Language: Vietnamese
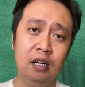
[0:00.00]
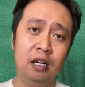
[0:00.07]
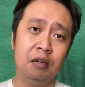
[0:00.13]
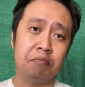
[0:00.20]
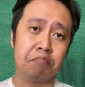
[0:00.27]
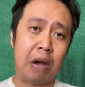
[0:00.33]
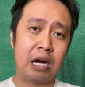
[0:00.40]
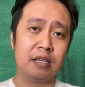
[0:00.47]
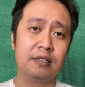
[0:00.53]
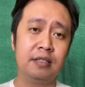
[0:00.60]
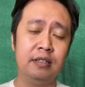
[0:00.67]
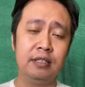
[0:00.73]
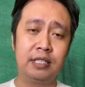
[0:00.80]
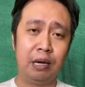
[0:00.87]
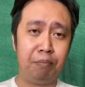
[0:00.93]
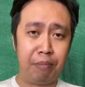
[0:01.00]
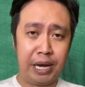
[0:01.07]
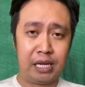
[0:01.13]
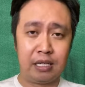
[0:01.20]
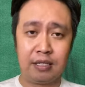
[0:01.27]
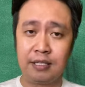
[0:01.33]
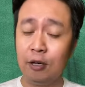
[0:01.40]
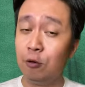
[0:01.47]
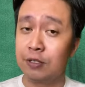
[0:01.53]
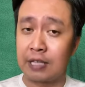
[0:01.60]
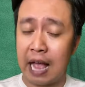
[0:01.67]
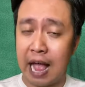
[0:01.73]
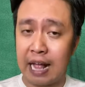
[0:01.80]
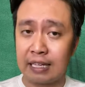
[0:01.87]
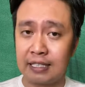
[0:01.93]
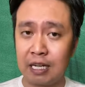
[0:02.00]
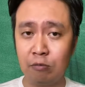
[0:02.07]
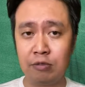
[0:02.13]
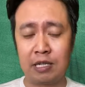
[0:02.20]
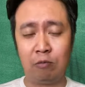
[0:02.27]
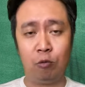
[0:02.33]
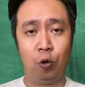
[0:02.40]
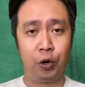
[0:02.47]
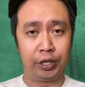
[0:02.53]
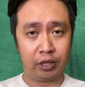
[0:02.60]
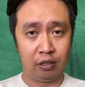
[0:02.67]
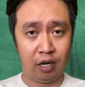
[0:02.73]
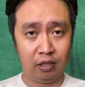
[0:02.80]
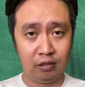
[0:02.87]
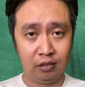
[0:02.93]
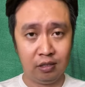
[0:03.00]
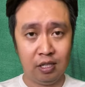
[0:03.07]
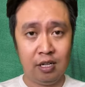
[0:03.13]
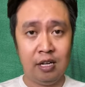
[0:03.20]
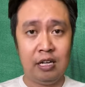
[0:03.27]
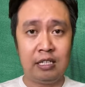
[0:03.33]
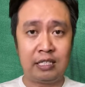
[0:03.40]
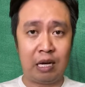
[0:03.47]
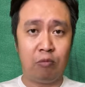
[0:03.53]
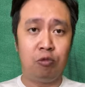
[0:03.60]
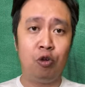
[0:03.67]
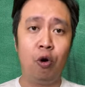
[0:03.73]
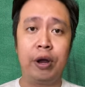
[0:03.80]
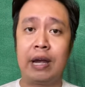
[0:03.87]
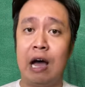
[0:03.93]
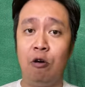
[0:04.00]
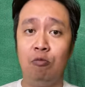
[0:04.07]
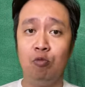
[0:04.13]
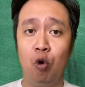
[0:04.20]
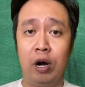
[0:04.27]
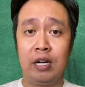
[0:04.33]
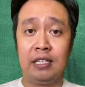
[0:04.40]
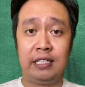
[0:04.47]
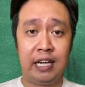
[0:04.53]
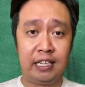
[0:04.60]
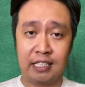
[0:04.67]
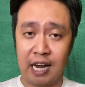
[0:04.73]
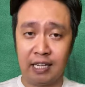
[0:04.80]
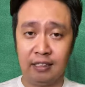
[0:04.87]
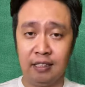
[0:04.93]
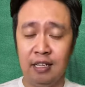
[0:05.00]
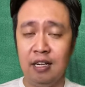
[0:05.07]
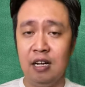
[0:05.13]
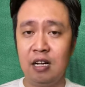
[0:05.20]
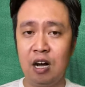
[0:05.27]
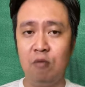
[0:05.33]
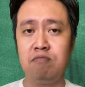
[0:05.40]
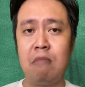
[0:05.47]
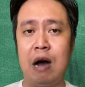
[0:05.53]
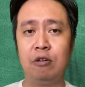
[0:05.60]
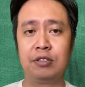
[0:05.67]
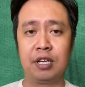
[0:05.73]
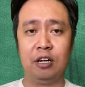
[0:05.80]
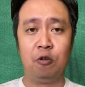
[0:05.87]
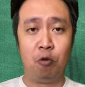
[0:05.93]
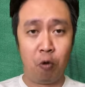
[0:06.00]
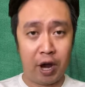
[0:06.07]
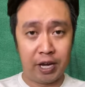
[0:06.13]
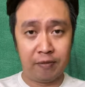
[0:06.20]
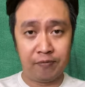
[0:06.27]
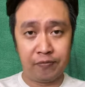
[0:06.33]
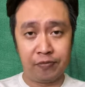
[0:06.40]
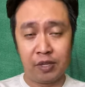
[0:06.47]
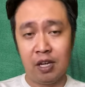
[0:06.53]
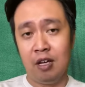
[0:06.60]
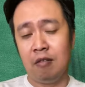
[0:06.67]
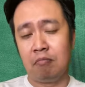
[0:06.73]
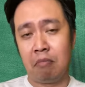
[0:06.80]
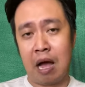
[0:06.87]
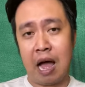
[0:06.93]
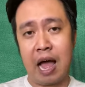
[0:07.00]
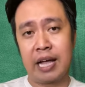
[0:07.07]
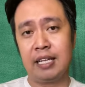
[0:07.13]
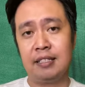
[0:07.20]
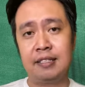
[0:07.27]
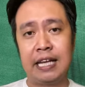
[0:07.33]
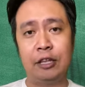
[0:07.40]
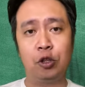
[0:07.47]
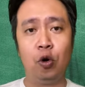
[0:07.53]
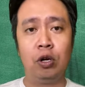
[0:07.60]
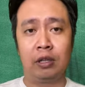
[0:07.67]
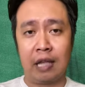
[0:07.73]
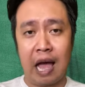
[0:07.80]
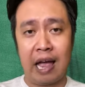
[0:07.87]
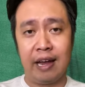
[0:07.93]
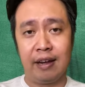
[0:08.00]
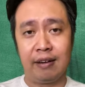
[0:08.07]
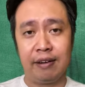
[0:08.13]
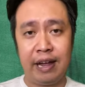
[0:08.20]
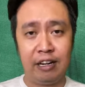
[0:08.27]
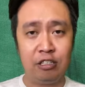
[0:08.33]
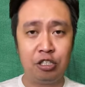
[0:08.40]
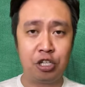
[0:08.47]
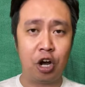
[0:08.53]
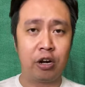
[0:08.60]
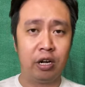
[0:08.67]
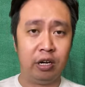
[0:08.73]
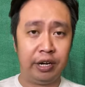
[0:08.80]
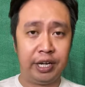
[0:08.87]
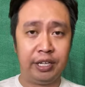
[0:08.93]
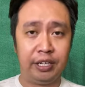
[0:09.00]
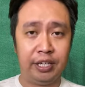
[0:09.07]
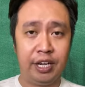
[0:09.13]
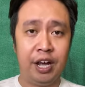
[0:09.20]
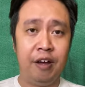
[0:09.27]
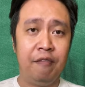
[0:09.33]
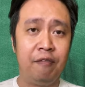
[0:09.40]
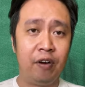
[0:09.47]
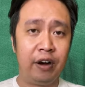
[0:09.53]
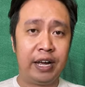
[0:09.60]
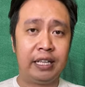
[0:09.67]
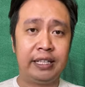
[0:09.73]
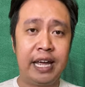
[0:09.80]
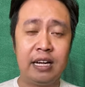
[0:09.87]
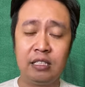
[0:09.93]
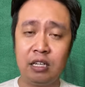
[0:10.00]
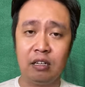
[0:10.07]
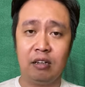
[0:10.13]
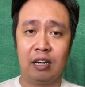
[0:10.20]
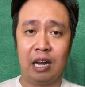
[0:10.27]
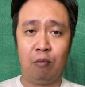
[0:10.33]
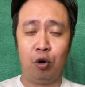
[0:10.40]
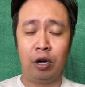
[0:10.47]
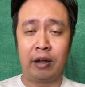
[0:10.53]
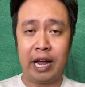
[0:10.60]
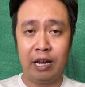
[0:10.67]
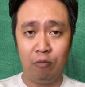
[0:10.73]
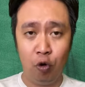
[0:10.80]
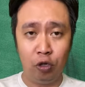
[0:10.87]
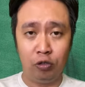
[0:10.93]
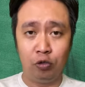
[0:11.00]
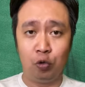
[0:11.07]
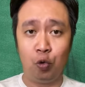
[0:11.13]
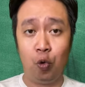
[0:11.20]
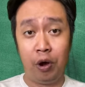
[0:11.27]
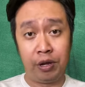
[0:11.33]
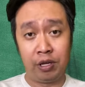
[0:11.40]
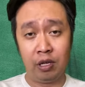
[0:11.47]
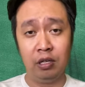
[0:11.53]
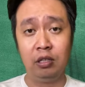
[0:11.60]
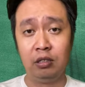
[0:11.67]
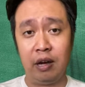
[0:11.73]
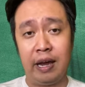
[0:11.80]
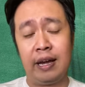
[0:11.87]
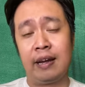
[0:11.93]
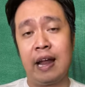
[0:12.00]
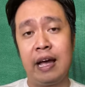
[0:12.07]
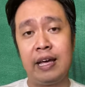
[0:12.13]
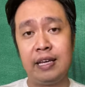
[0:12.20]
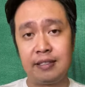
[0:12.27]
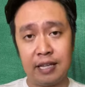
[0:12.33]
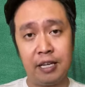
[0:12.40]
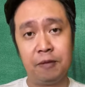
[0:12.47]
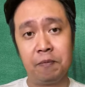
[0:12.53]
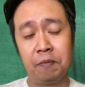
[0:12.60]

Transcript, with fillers: Bằng sự trầm mình sâu xa trong dòng hồi tưởng, trong nỗi đau buồn chiến tranh không bao giờ nguôi mà anh sẽ tồn tại đến trọn đời với thiên chức là một cây bút của những người đã hy sinh,